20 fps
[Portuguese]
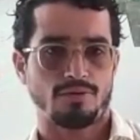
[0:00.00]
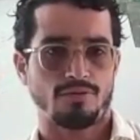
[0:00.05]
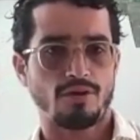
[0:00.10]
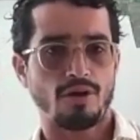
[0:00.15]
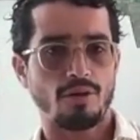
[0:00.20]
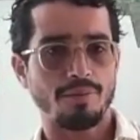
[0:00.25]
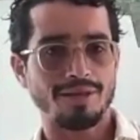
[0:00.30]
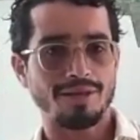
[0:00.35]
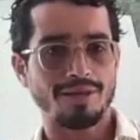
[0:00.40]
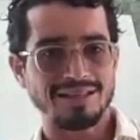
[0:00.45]

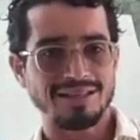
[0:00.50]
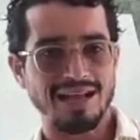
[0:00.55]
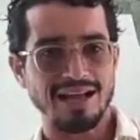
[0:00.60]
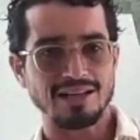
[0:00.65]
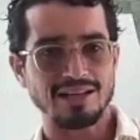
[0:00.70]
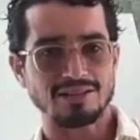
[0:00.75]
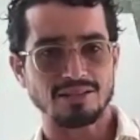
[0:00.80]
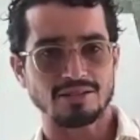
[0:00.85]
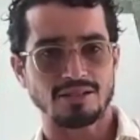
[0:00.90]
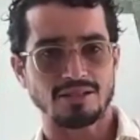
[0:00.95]
Vai
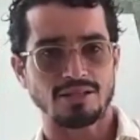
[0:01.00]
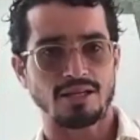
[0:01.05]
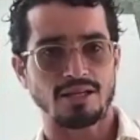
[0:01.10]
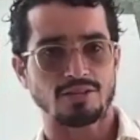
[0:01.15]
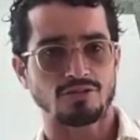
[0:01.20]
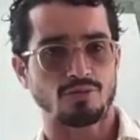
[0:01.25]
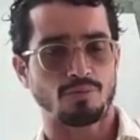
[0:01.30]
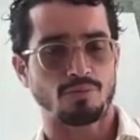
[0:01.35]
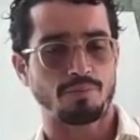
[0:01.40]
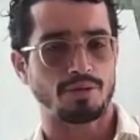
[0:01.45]
aumentar a
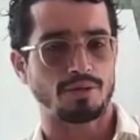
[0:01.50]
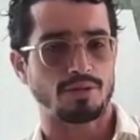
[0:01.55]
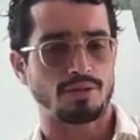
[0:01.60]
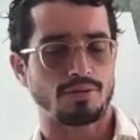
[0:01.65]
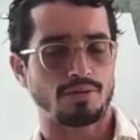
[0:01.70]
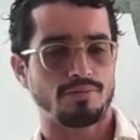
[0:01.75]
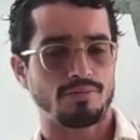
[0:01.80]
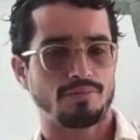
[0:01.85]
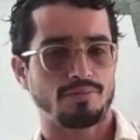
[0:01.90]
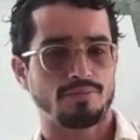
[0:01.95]
saciedade do pita.
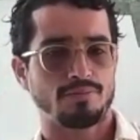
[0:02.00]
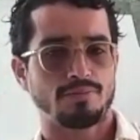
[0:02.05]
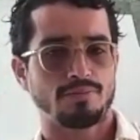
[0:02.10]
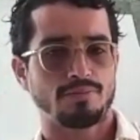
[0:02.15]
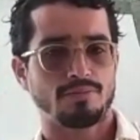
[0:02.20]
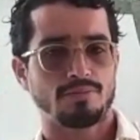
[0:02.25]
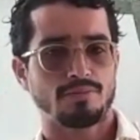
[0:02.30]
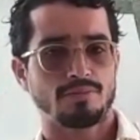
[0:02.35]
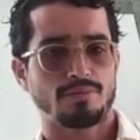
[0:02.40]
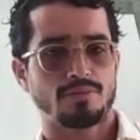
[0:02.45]

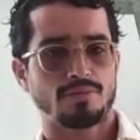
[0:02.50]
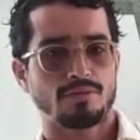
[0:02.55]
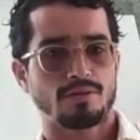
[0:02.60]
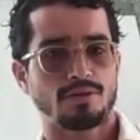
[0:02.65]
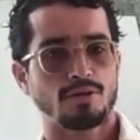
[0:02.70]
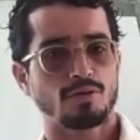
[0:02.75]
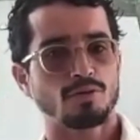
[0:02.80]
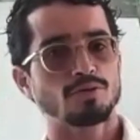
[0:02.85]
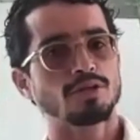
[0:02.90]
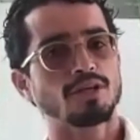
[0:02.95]

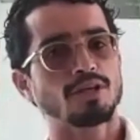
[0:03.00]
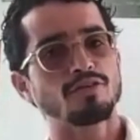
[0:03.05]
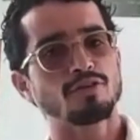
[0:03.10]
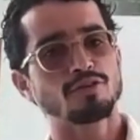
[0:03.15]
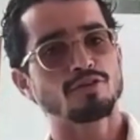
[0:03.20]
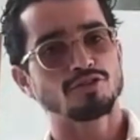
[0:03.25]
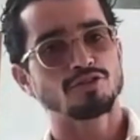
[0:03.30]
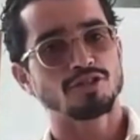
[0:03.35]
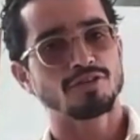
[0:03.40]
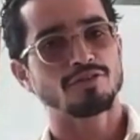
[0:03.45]
E o
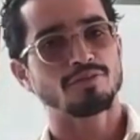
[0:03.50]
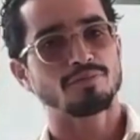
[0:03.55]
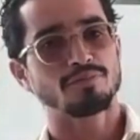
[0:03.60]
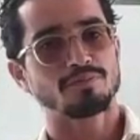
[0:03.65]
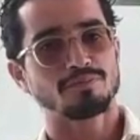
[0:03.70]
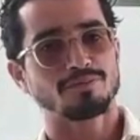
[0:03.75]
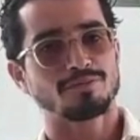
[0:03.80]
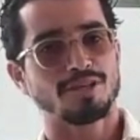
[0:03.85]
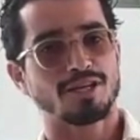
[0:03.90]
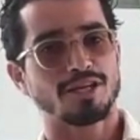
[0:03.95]
nível de
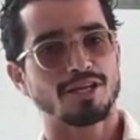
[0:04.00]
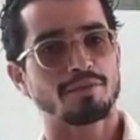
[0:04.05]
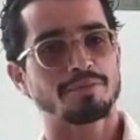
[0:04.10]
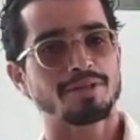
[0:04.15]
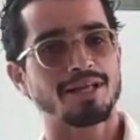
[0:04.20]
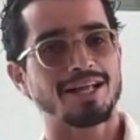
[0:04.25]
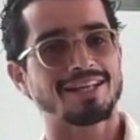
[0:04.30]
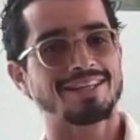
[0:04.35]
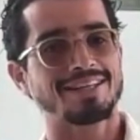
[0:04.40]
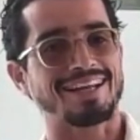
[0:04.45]

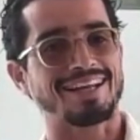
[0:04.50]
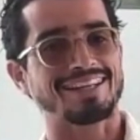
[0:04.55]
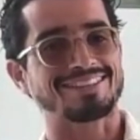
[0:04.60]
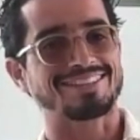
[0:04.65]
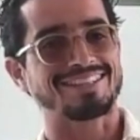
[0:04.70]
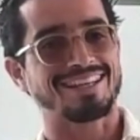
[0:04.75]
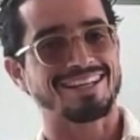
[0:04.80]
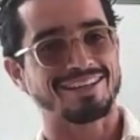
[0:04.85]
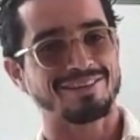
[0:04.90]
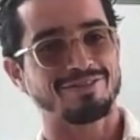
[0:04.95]

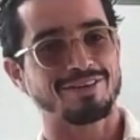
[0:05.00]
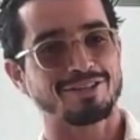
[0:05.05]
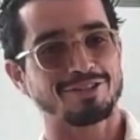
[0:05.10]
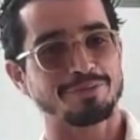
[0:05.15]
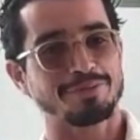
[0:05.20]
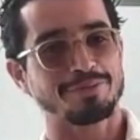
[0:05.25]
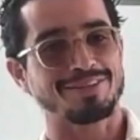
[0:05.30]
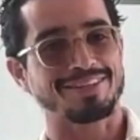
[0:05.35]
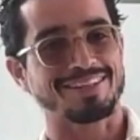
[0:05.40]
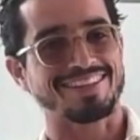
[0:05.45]
criminalidade dele vai
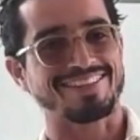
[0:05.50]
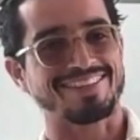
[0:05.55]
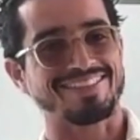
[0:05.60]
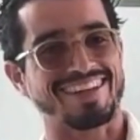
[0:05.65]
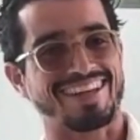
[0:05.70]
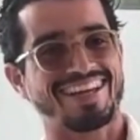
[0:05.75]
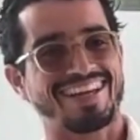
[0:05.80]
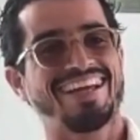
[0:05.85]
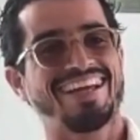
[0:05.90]
diminuir também.